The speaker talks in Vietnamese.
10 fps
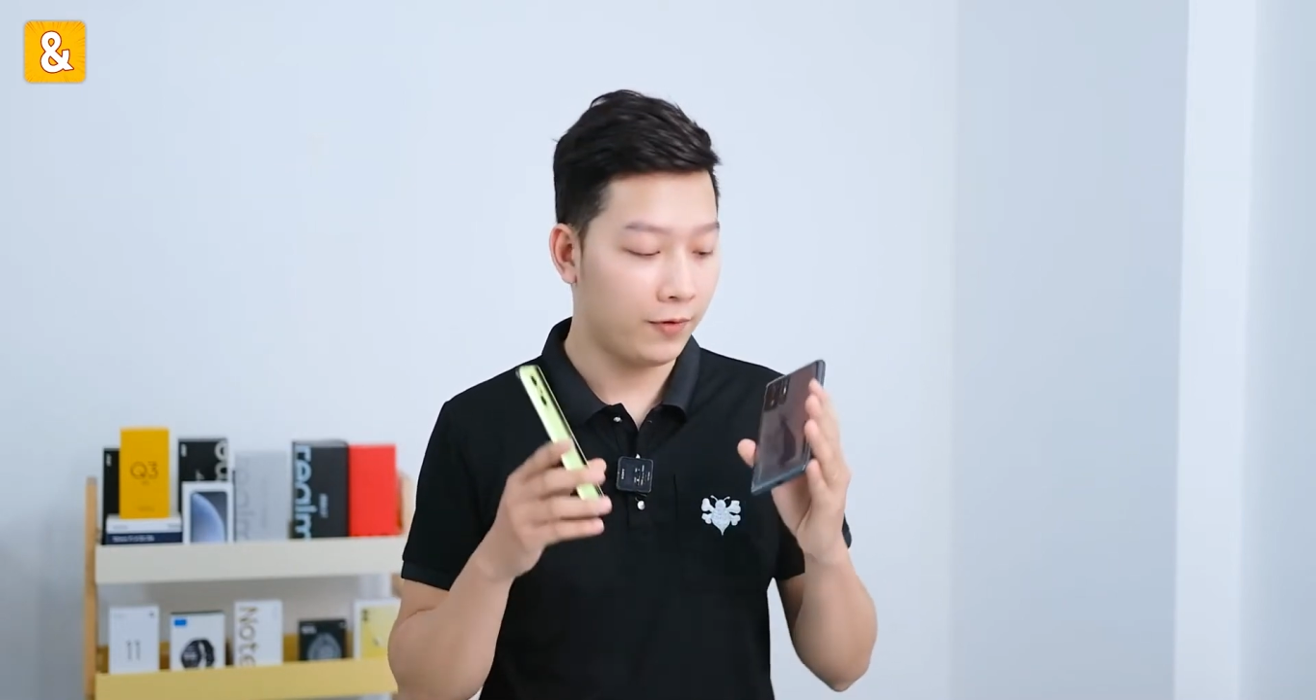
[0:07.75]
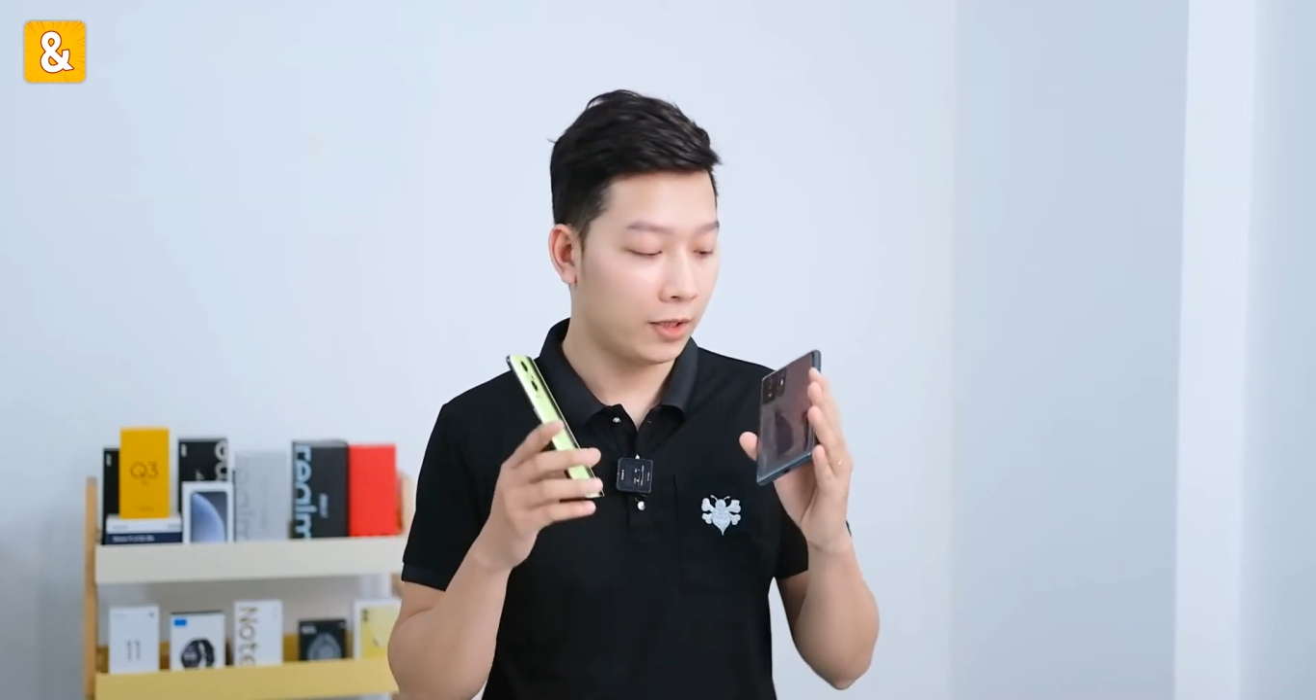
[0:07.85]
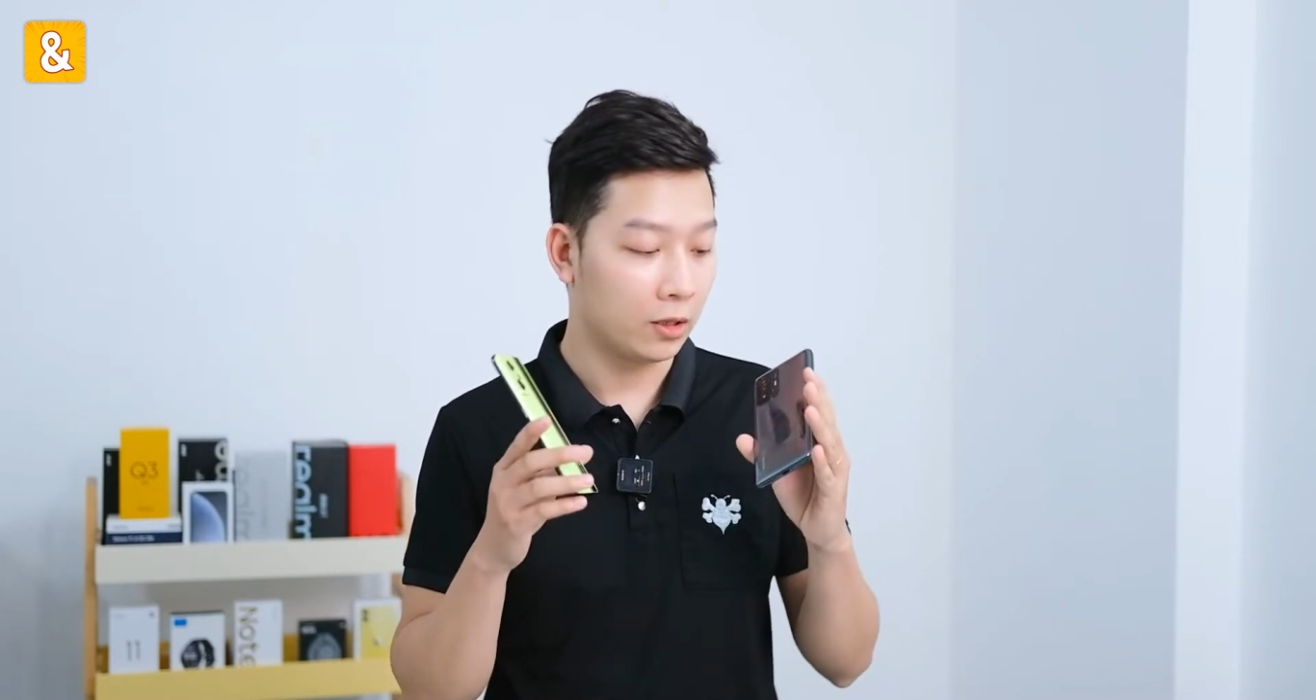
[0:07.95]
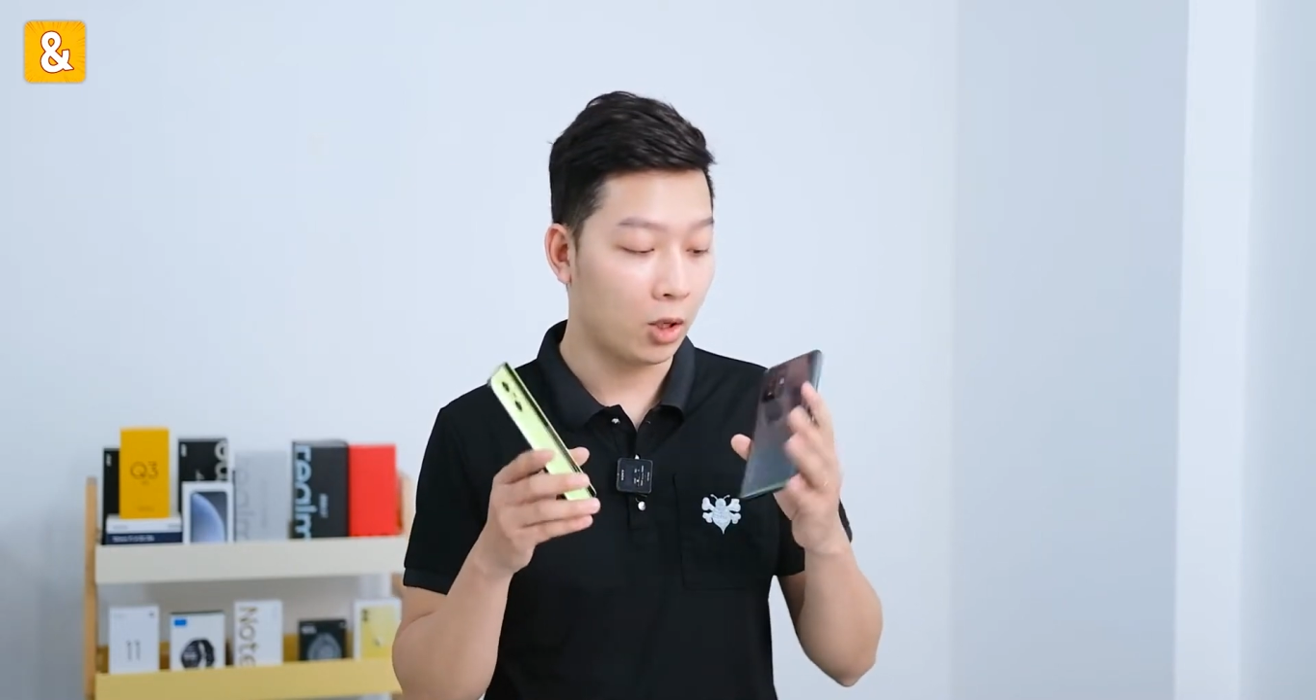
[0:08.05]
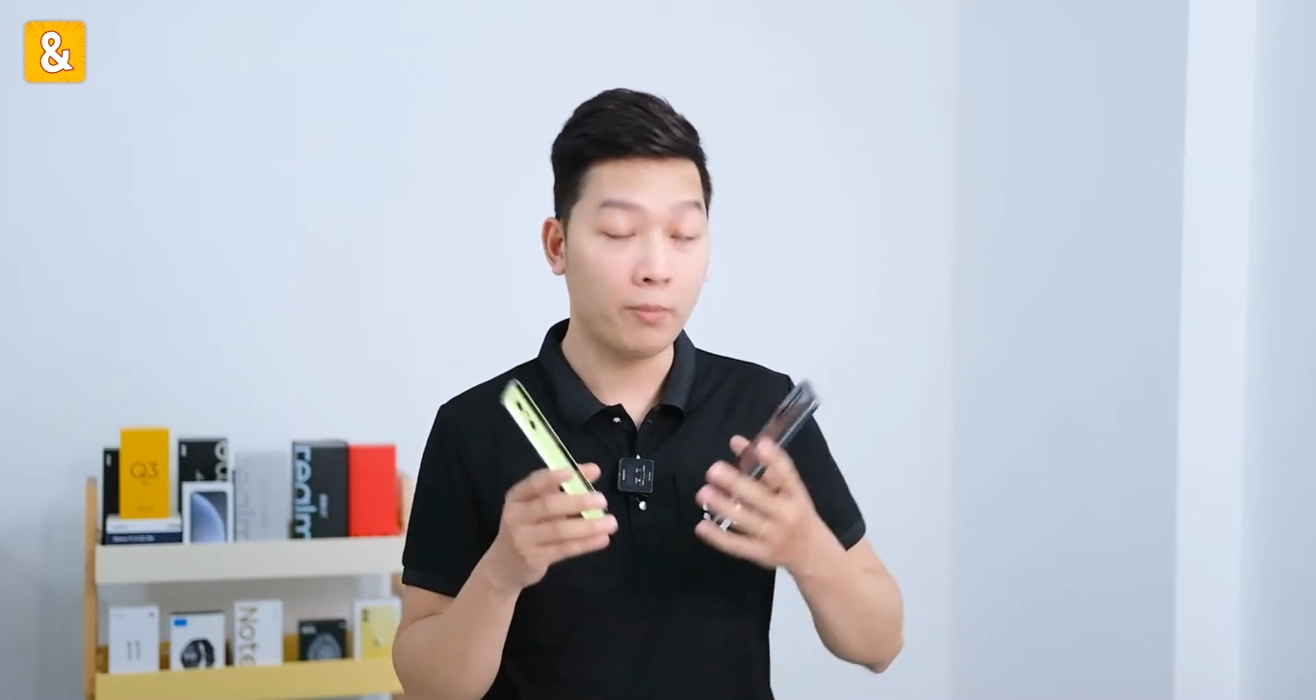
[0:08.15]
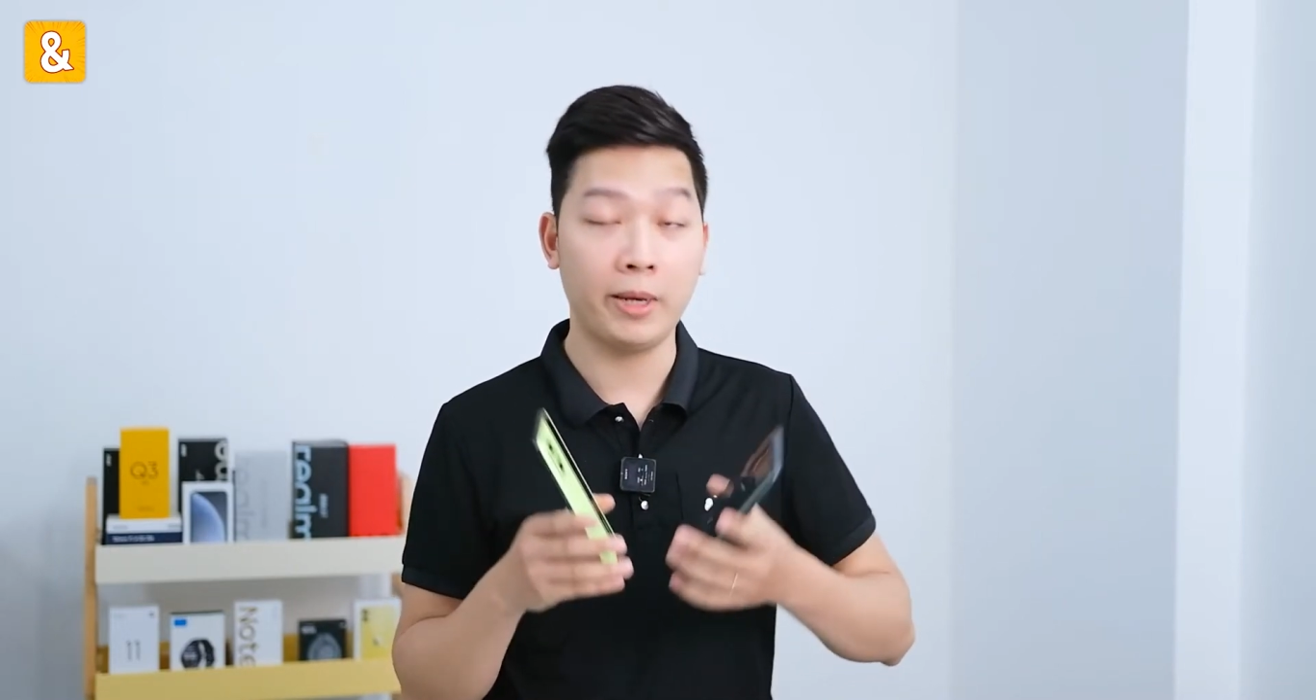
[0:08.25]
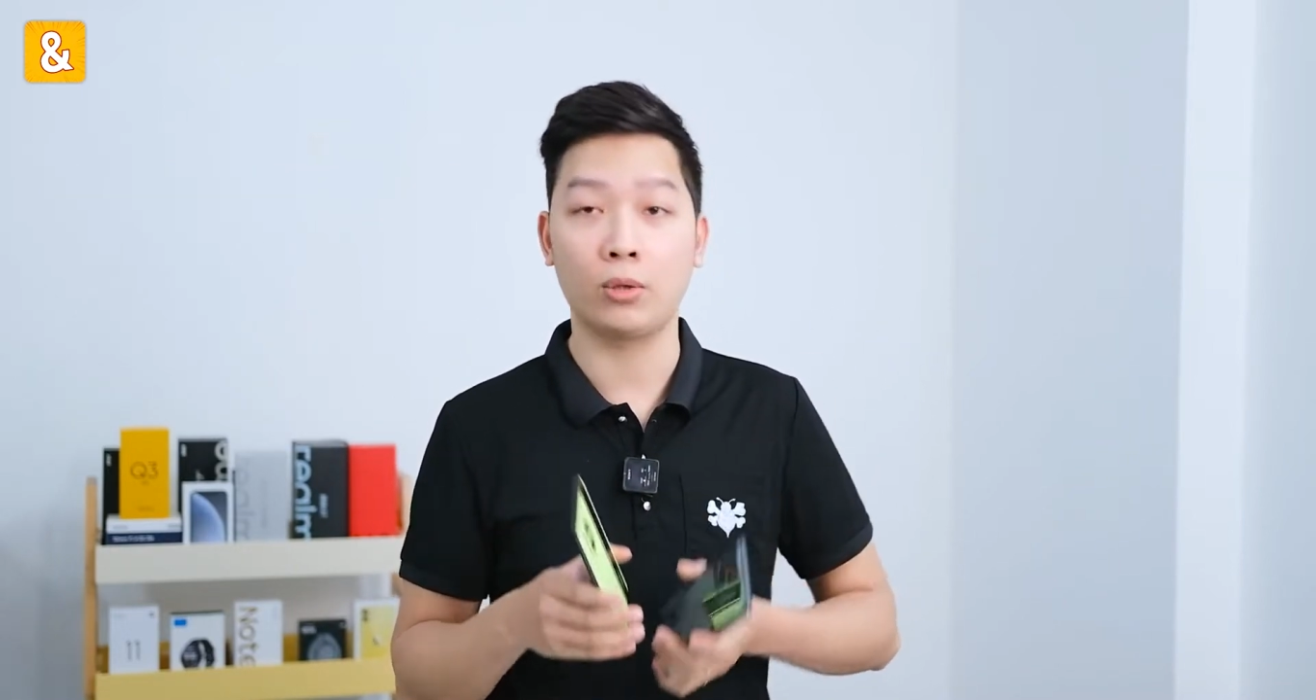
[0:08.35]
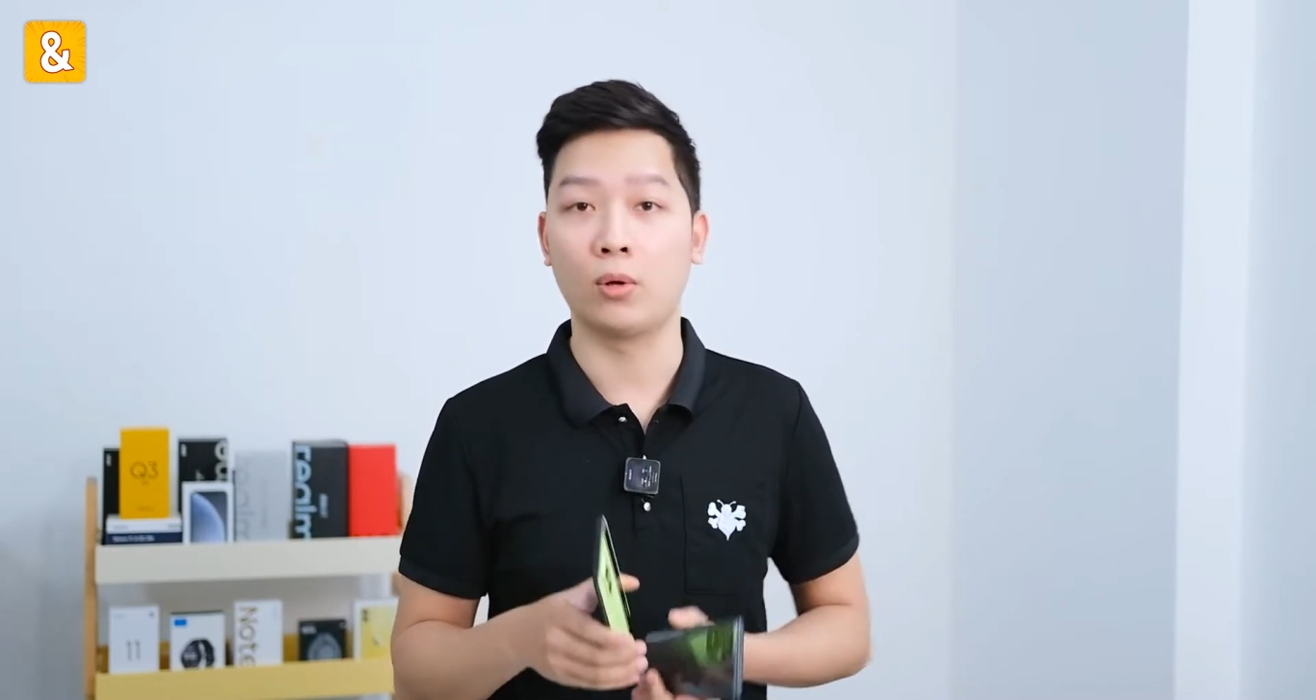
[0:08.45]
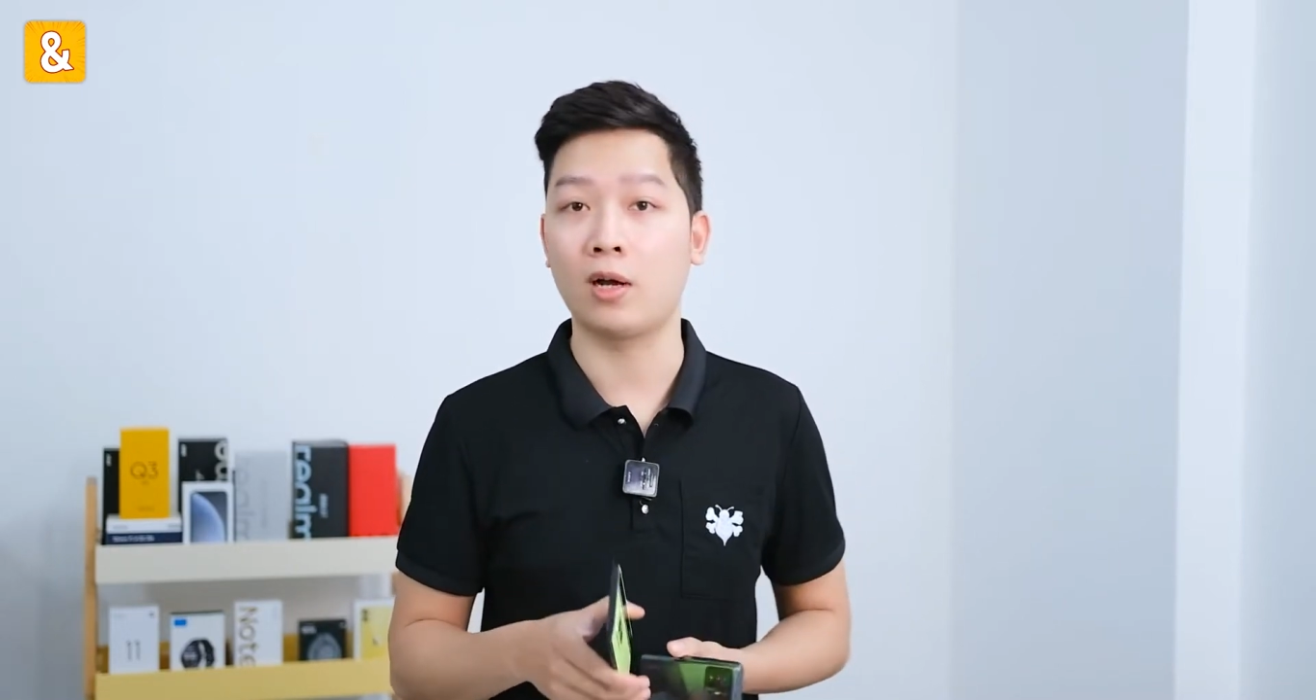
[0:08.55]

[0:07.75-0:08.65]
phần comment